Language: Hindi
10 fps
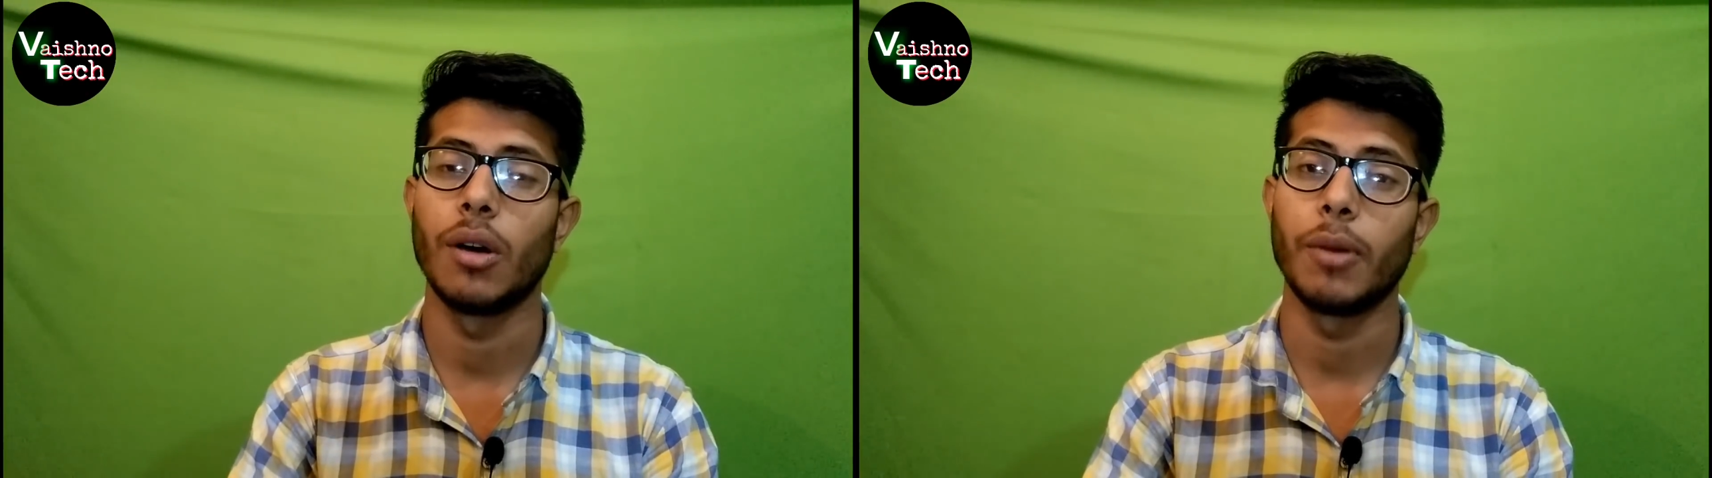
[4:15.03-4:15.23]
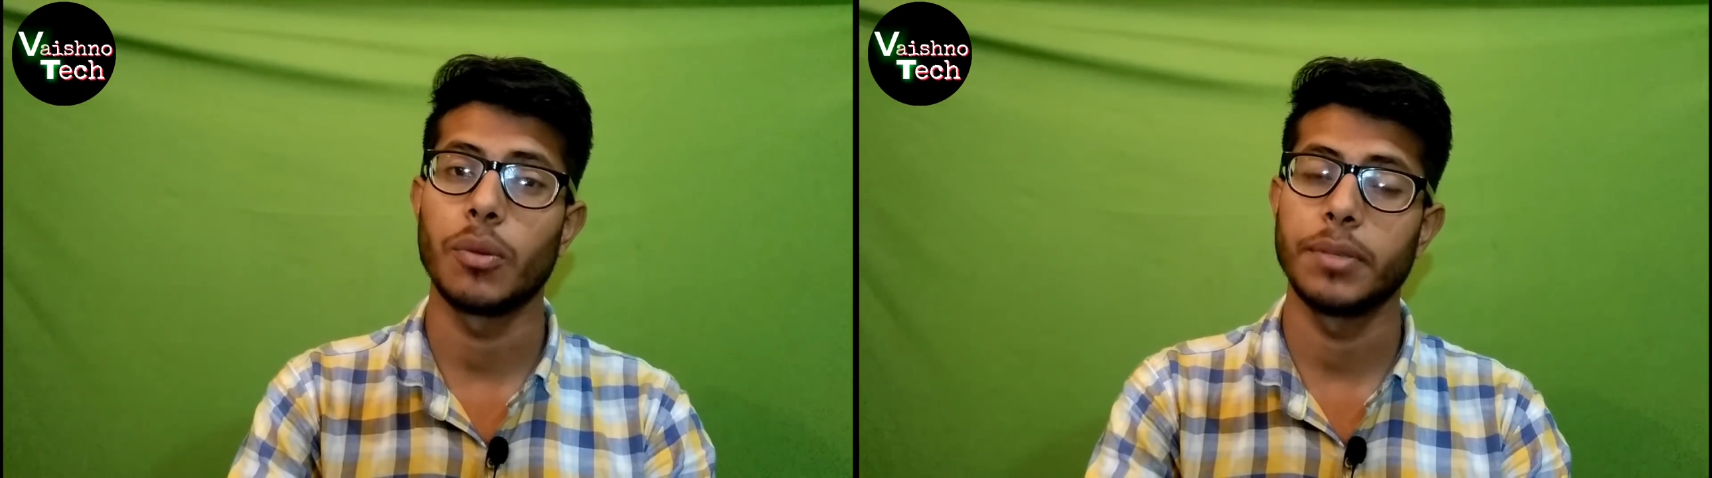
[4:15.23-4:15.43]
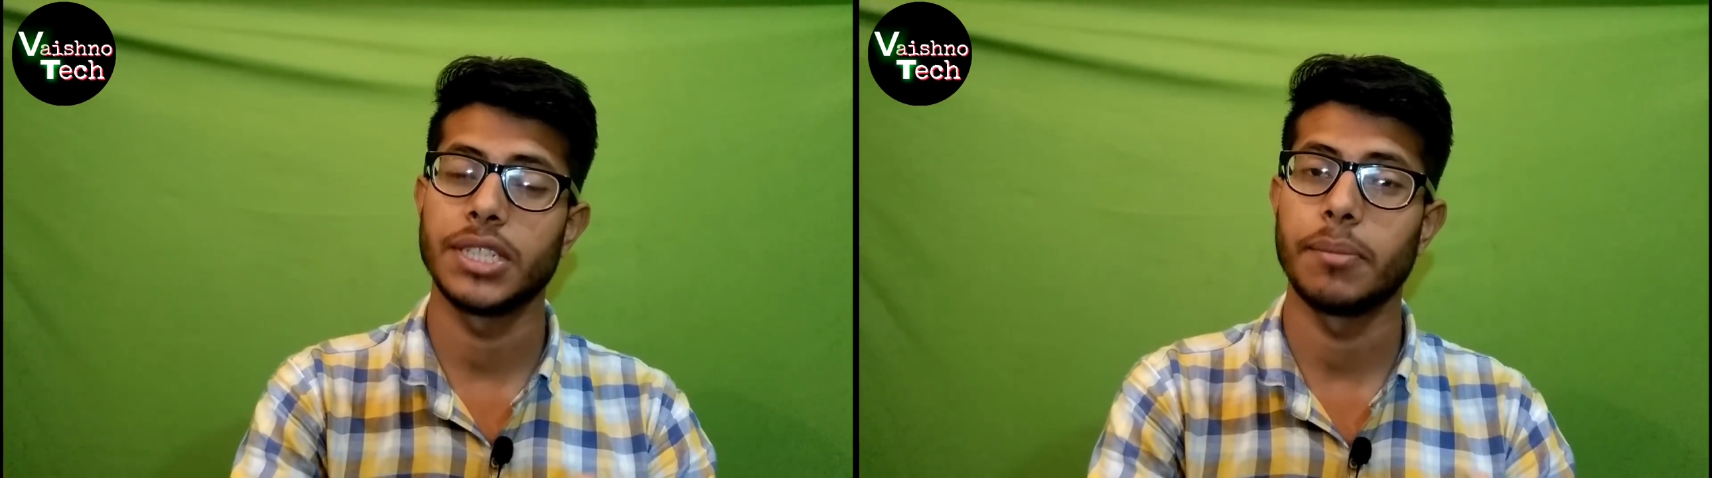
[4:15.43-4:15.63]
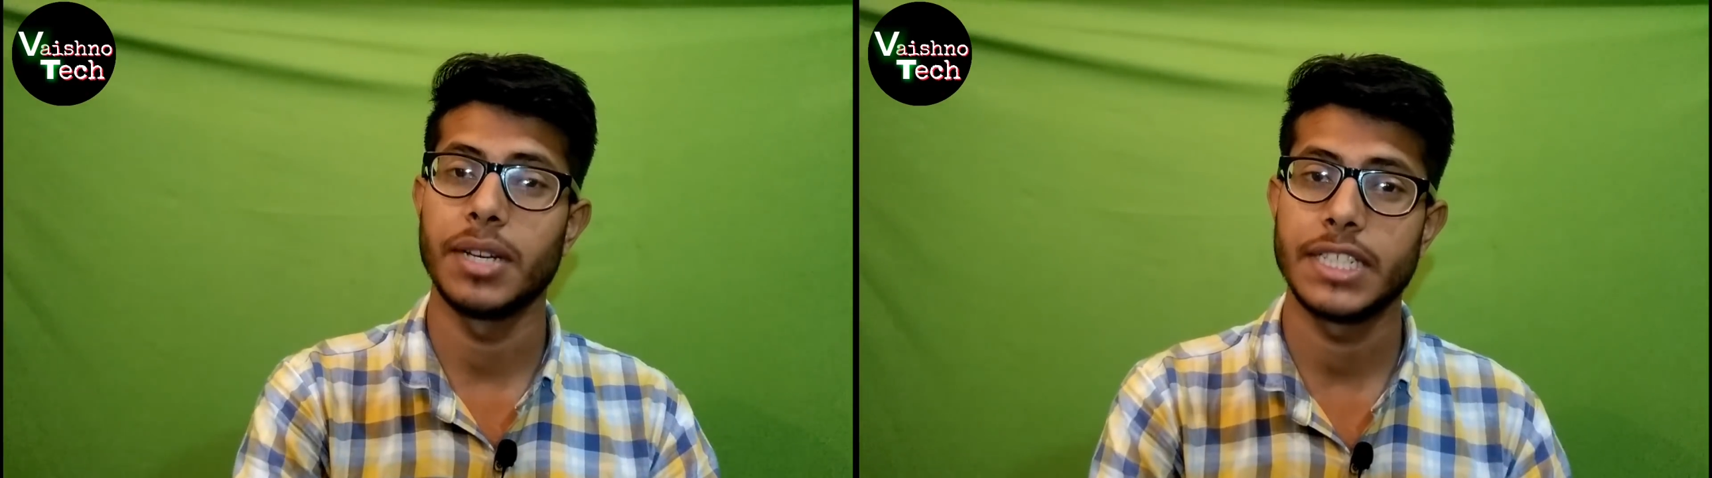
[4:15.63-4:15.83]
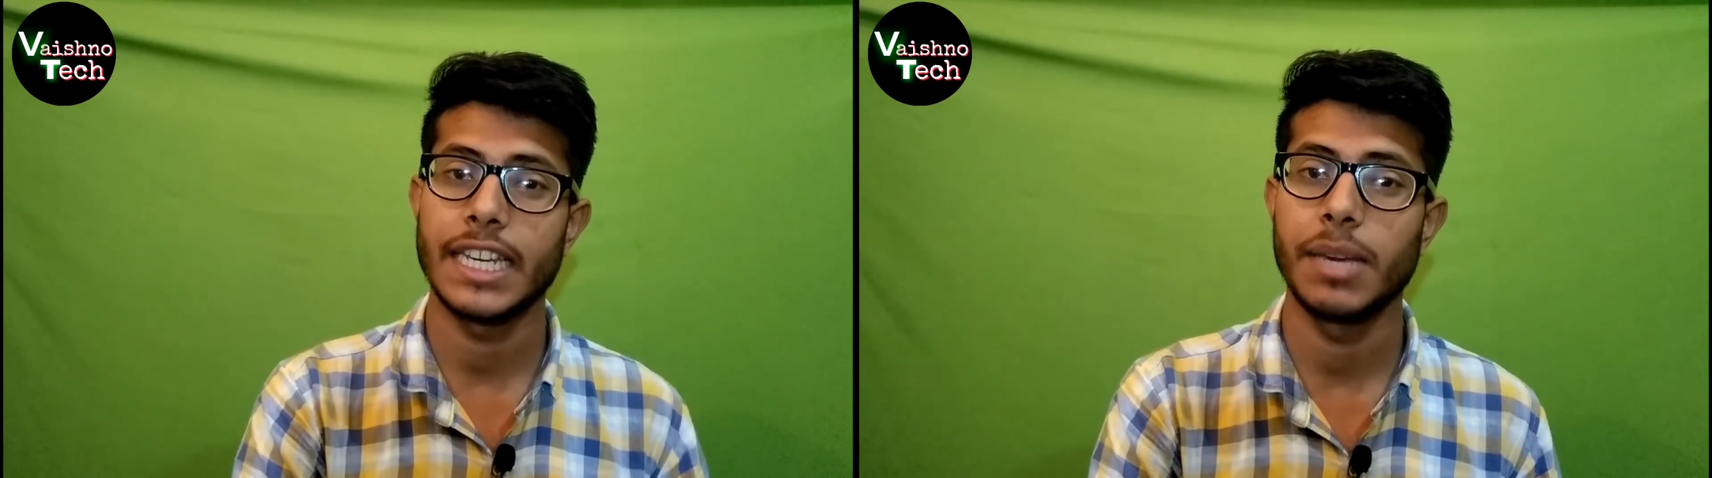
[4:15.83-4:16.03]
अमाउंट पीछे
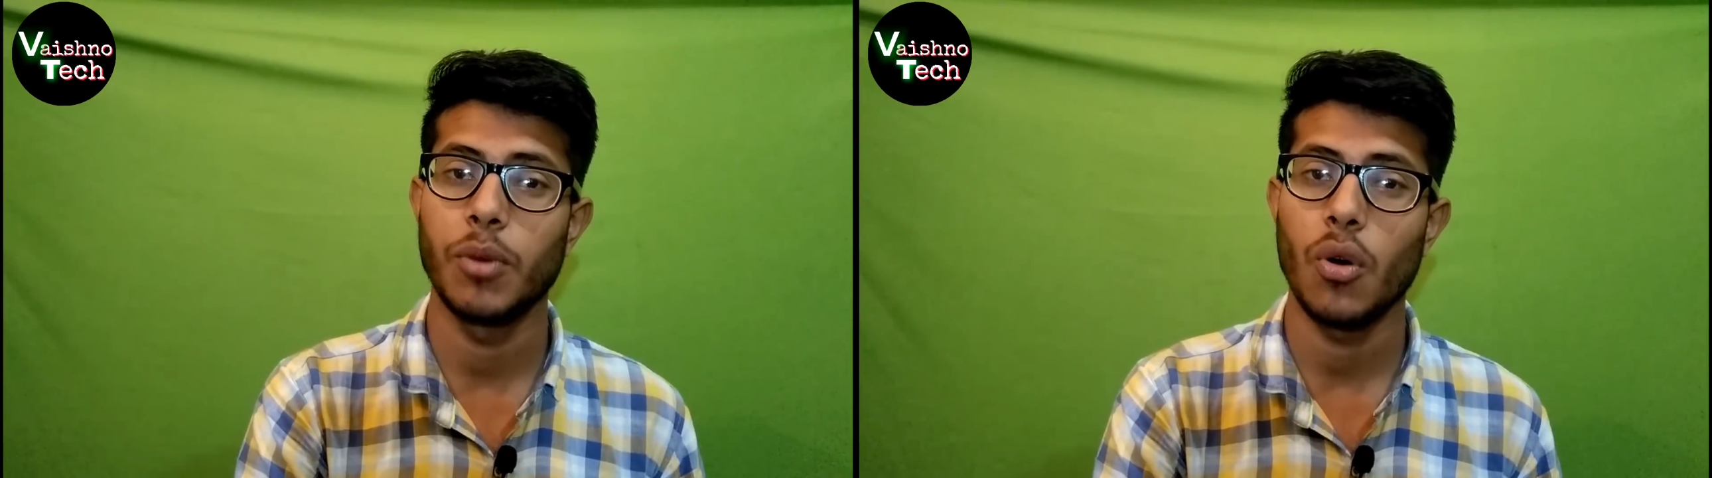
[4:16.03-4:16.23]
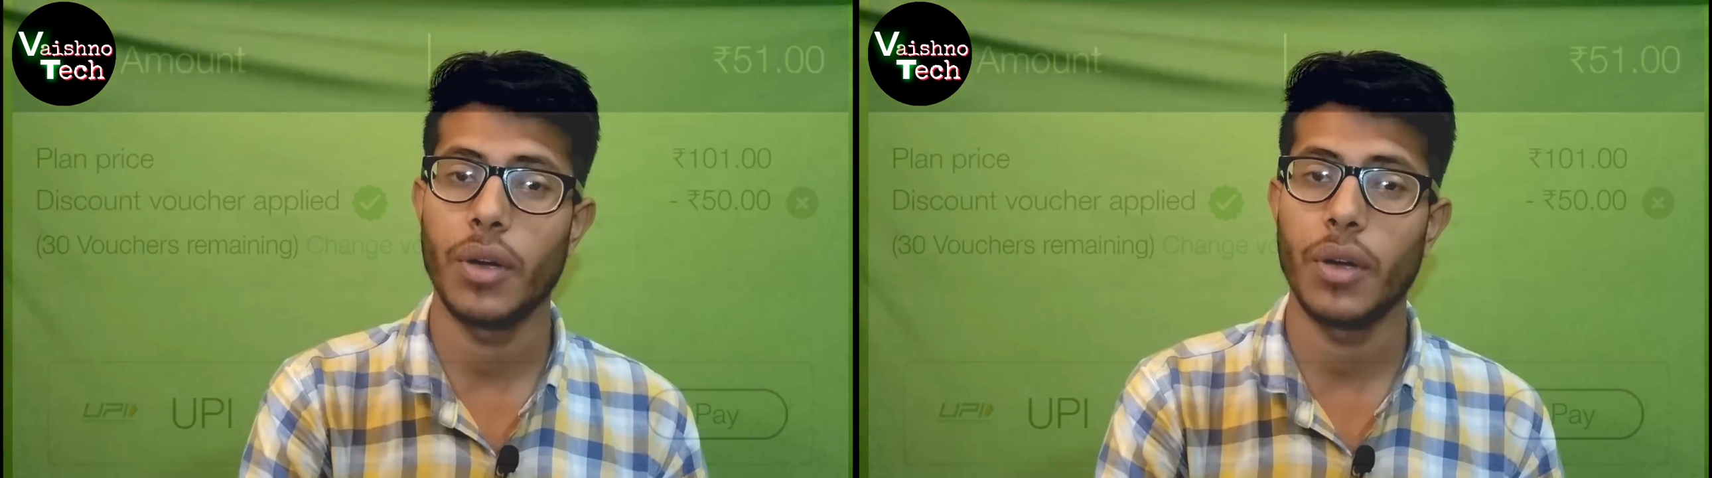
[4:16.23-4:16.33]
बचेगी वो